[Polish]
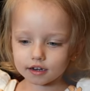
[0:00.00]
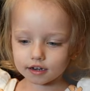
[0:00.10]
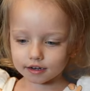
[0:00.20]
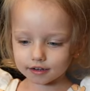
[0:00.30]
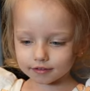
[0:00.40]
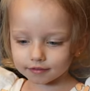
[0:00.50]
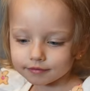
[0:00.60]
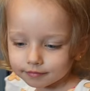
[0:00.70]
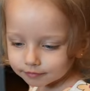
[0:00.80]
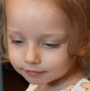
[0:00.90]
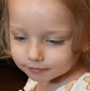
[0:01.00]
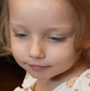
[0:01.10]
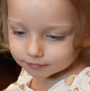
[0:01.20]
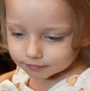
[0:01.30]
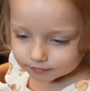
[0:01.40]
Charlie ma z kolei, że
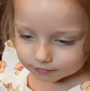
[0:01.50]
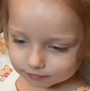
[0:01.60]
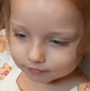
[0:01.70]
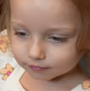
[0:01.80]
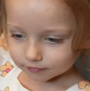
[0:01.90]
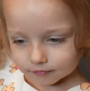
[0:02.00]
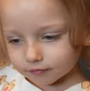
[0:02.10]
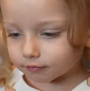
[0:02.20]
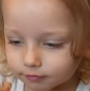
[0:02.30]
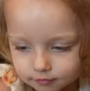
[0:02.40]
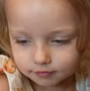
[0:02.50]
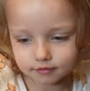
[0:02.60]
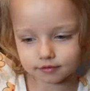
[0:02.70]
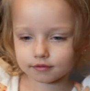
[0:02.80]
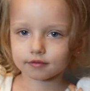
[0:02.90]
zasypia gdzieś przy
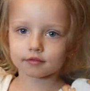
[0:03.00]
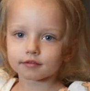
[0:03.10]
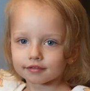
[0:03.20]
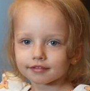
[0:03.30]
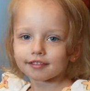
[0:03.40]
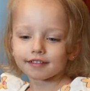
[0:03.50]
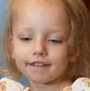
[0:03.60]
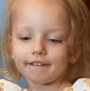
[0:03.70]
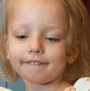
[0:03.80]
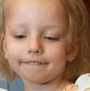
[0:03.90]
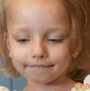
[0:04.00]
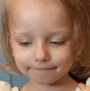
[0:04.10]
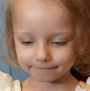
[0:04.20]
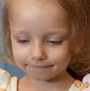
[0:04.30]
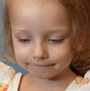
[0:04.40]
Wenecji, budzi się w Genui,
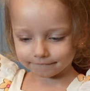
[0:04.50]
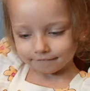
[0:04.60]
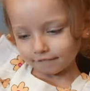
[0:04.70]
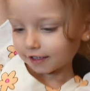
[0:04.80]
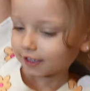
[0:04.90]
w hotelu.